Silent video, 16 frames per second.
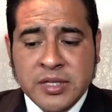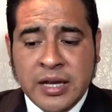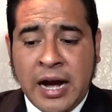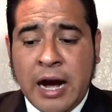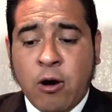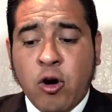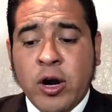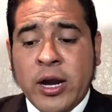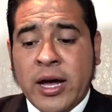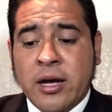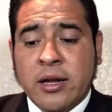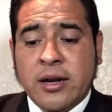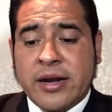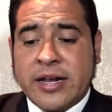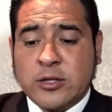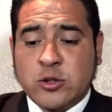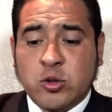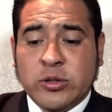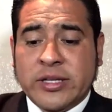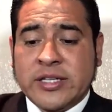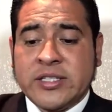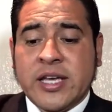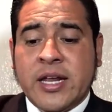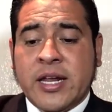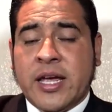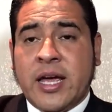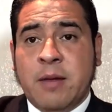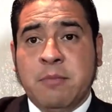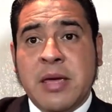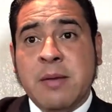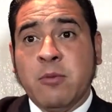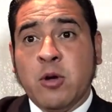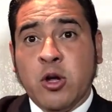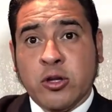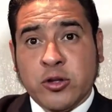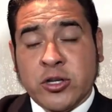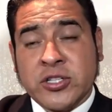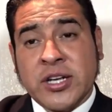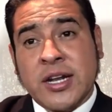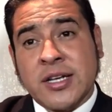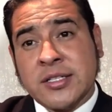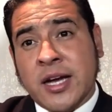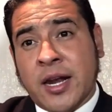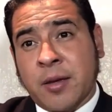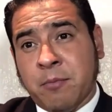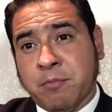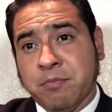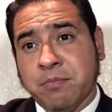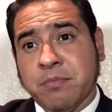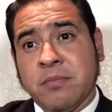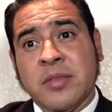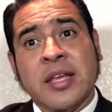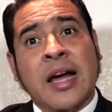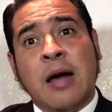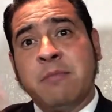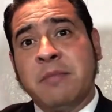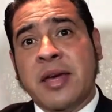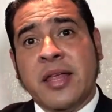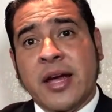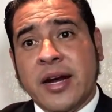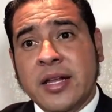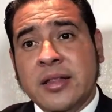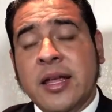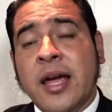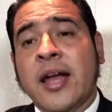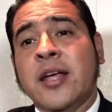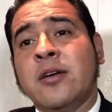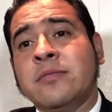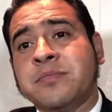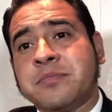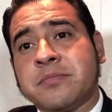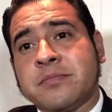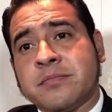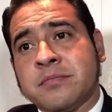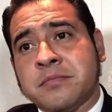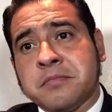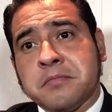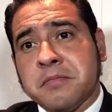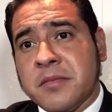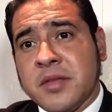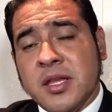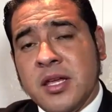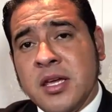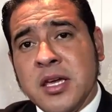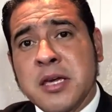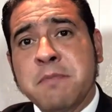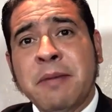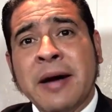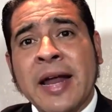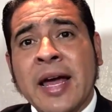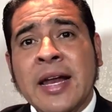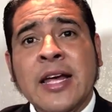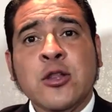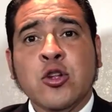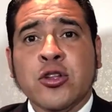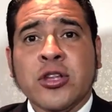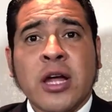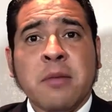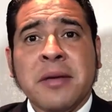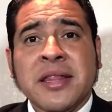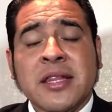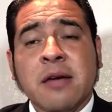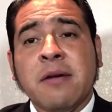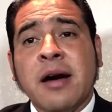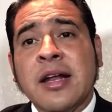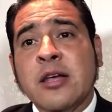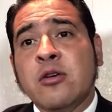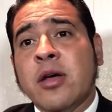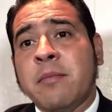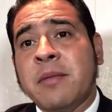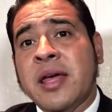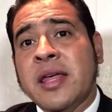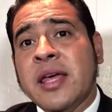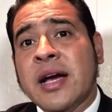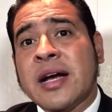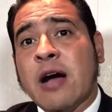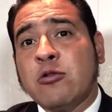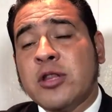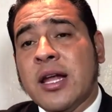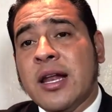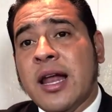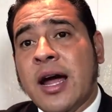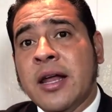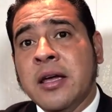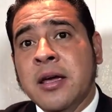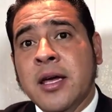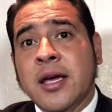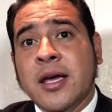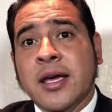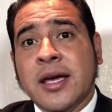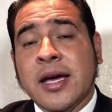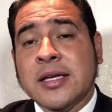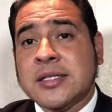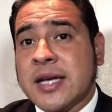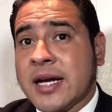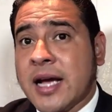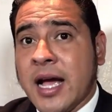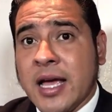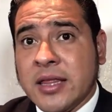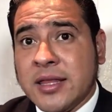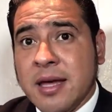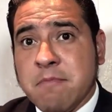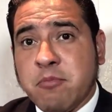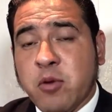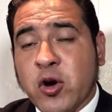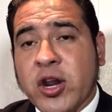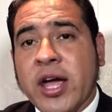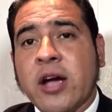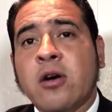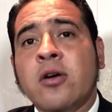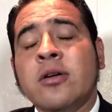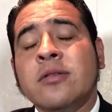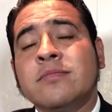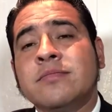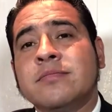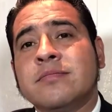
Ahora resulta ser que el mismo doctor Salazar cambia de criterio y para él es totalmente válida una medida cautelar que sacan en tiempo récord,